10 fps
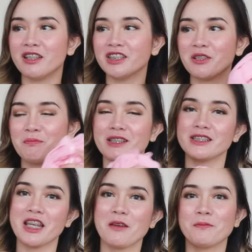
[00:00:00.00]
lang siya
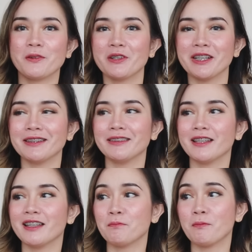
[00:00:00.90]
pa-separate
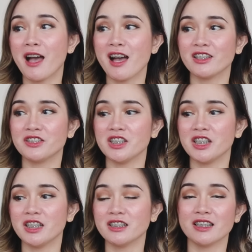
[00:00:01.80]
na
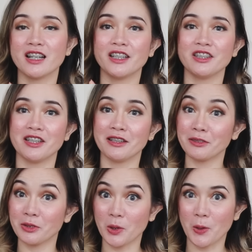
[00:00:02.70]
packaging sa kanyang
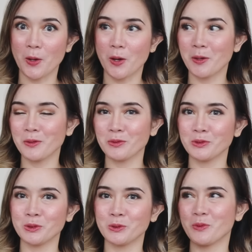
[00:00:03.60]
tongs.
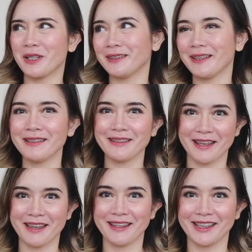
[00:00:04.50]
What a
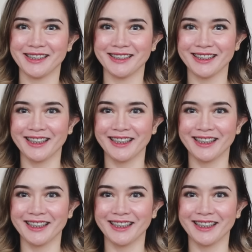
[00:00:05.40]
nice.